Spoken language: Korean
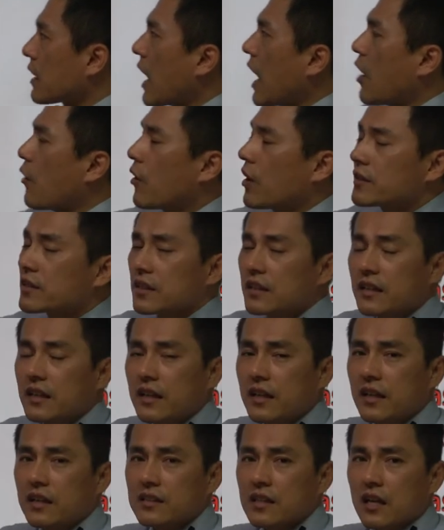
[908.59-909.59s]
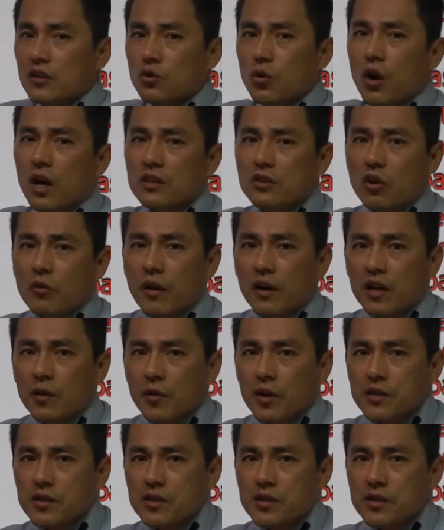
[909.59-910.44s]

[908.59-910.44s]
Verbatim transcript: cowardly, 자, 속아들어 하는 게